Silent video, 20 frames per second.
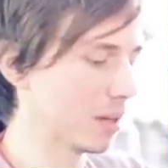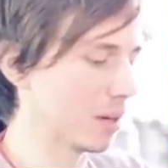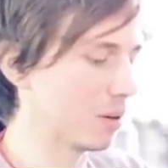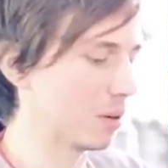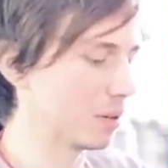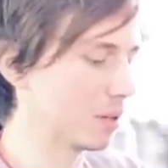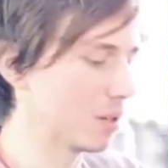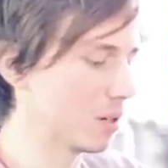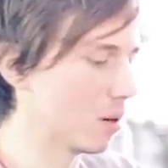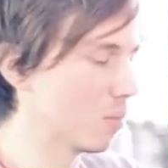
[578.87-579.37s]

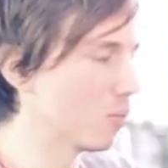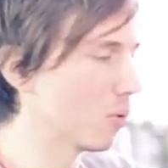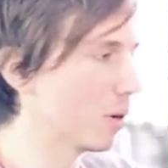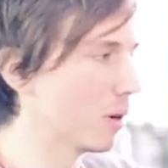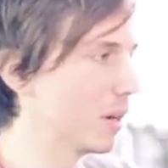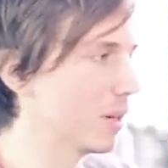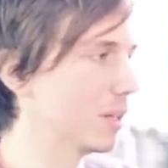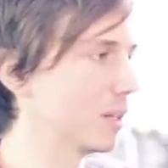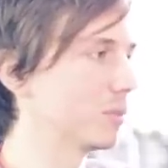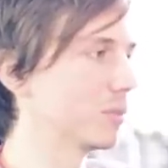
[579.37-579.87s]
Alors
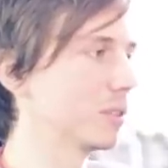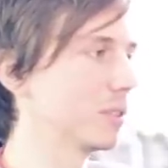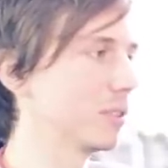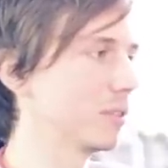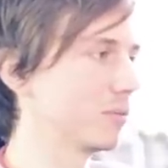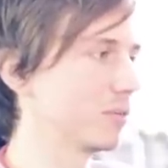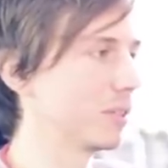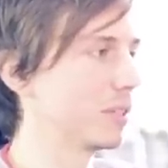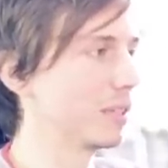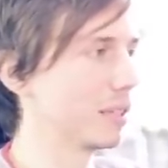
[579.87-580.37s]
néanmoins, il y, a
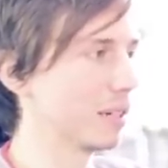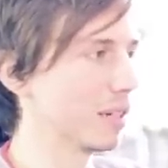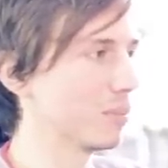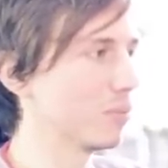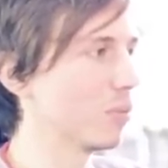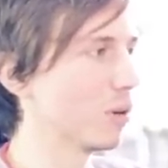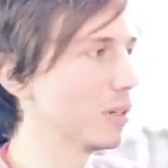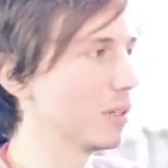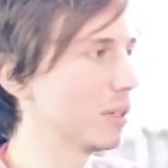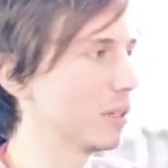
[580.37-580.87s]
y a quand
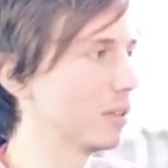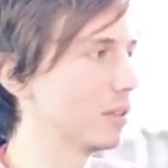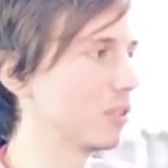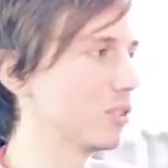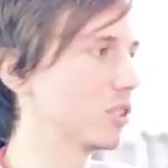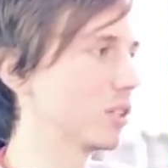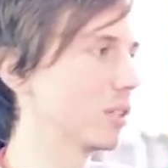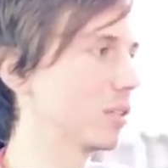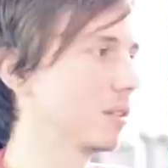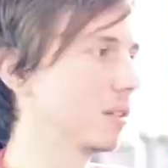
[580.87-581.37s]
même moyen
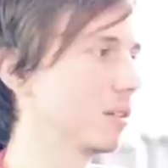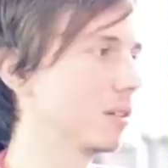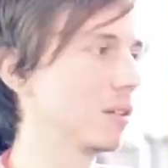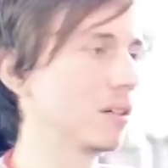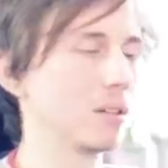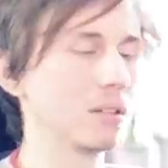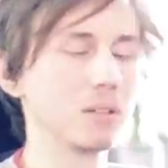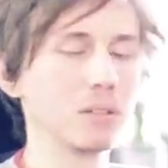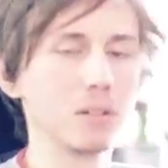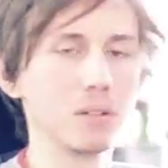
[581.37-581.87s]
d'injecter
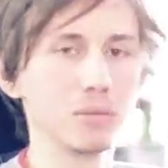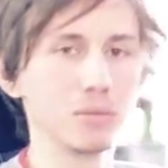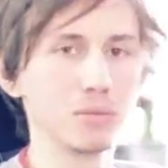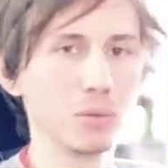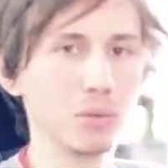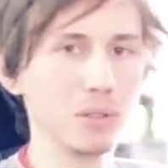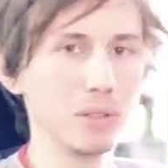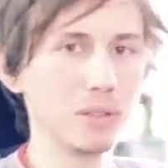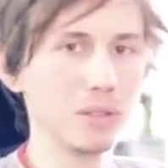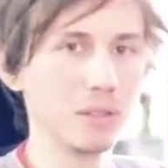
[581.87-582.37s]
un,
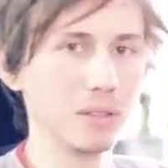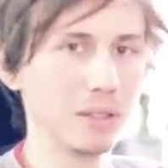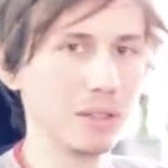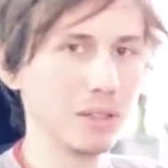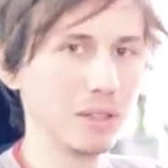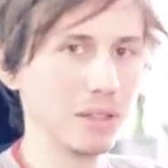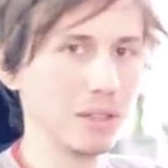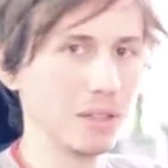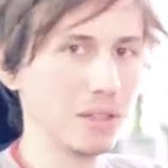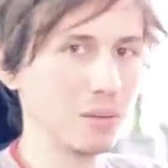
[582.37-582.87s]
faux ID
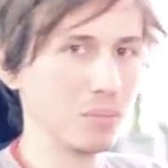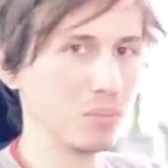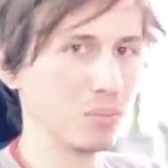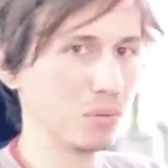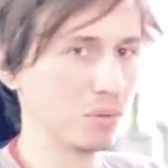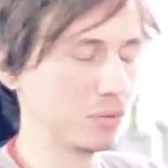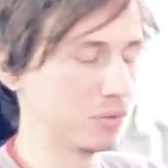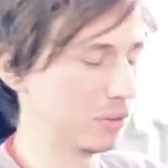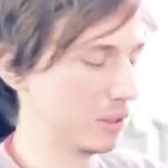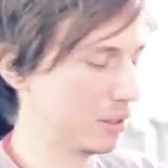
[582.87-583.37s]

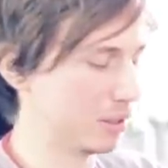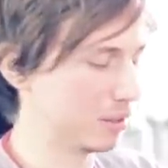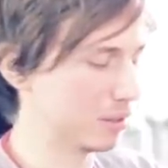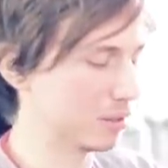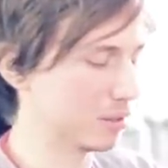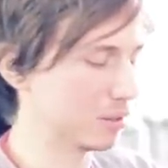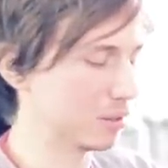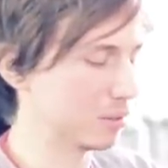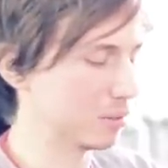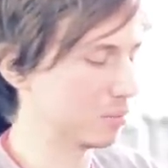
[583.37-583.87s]
pour faire
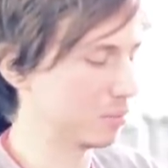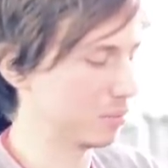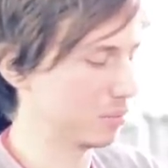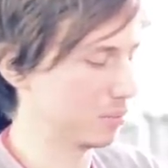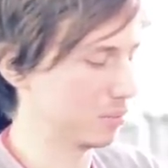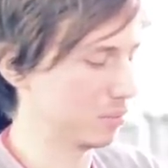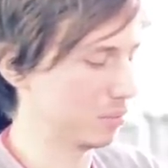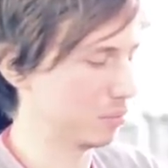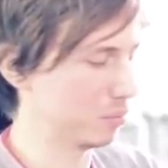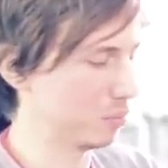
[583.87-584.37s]

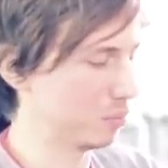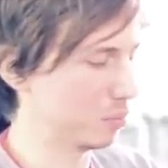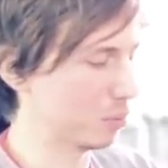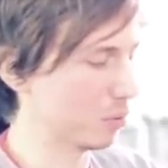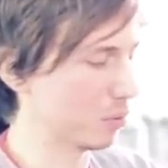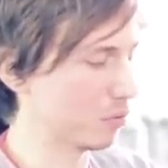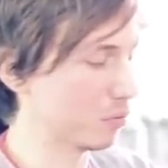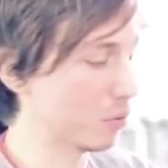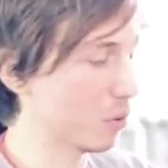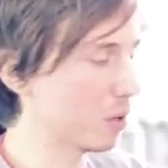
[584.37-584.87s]

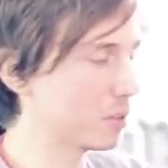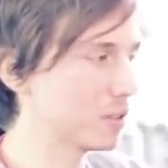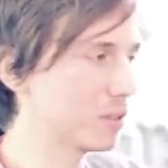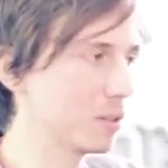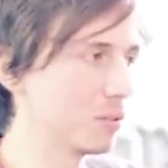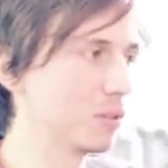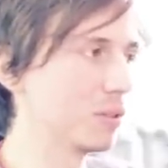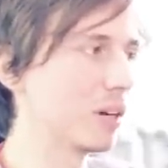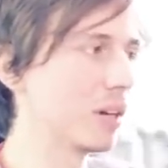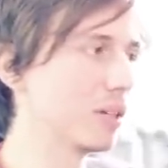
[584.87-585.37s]
pour
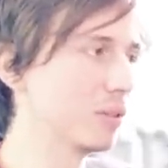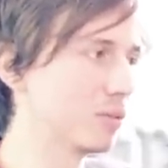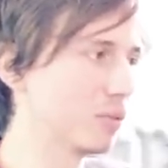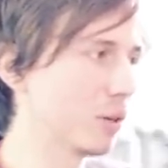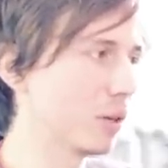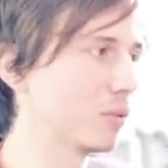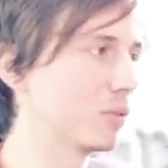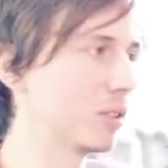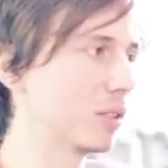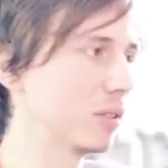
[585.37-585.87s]
forcer le
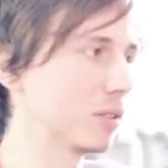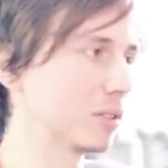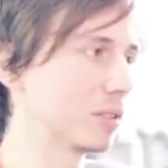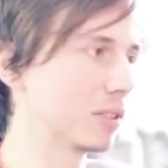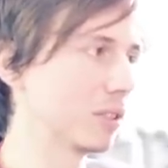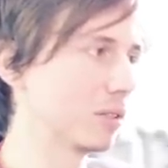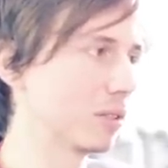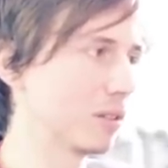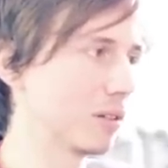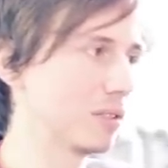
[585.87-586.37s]
driver de la
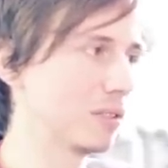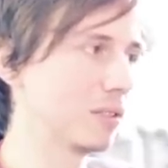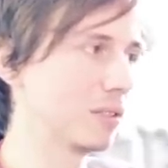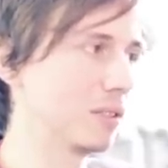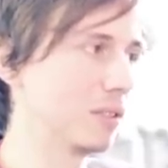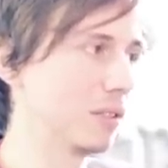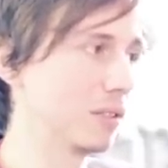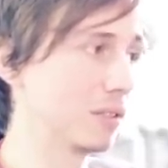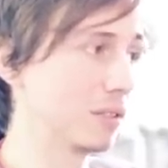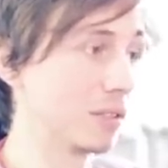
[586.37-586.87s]

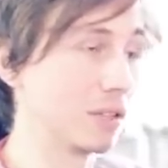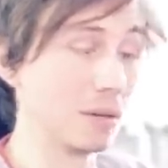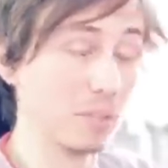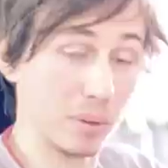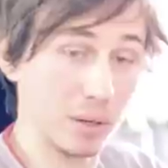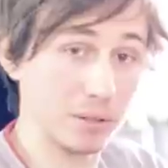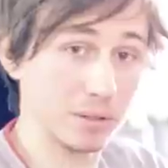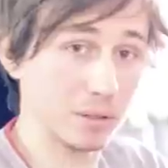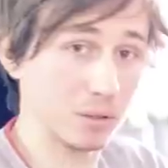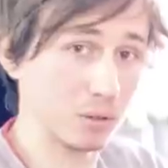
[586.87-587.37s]
290X qui est
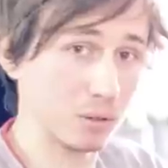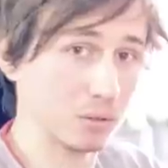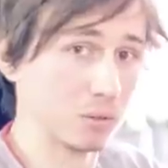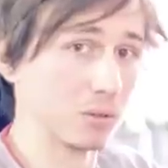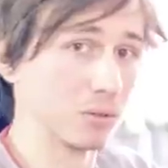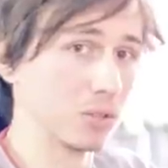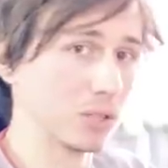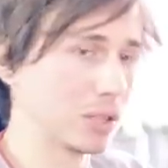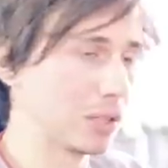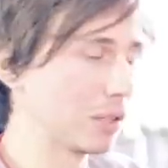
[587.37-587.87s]
présente donc
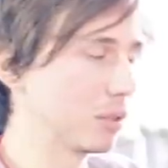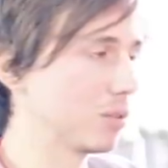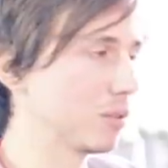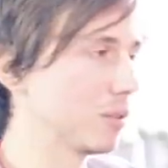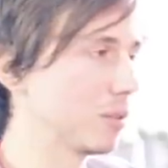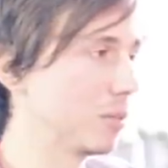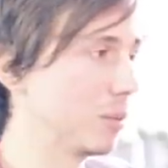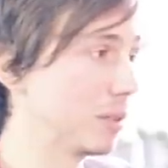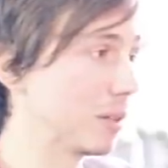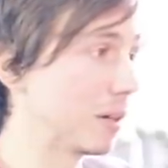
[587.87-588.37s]
d'origine avec
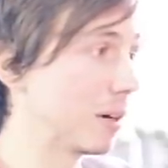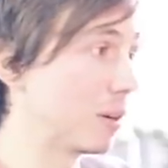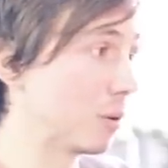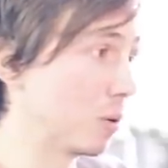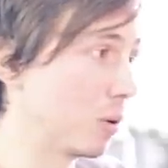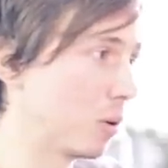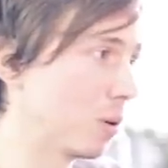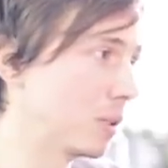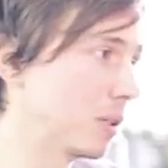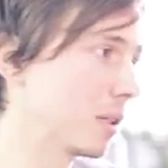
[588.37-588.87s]
Yosemite à
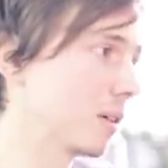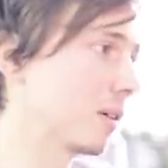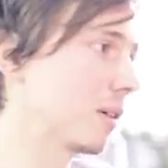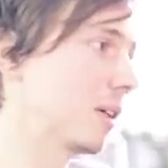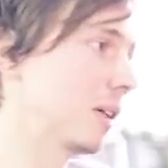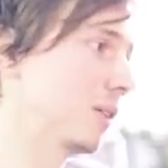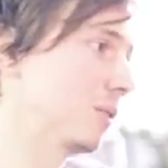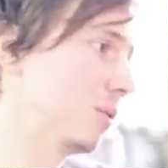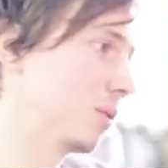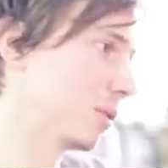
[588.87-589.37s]
reconnaître
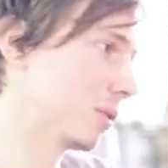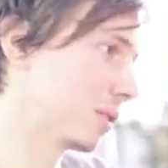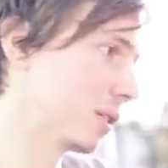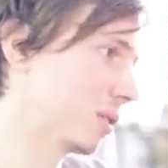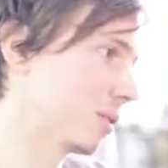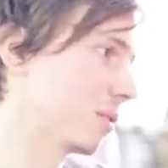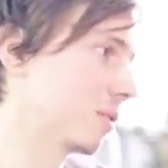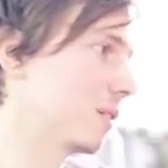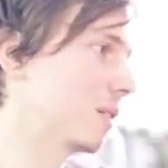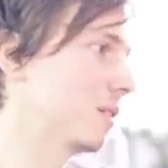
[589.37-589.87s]
la
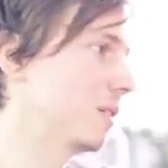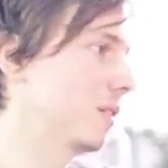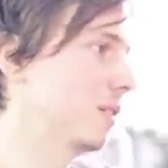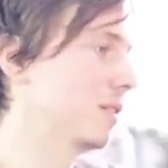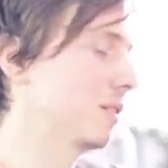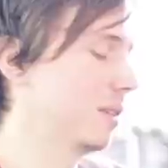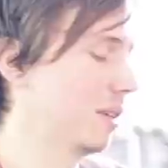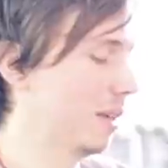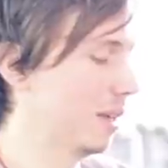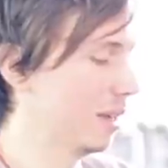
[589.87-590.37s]

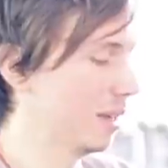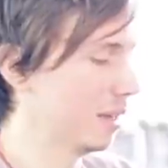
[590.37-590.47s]
290.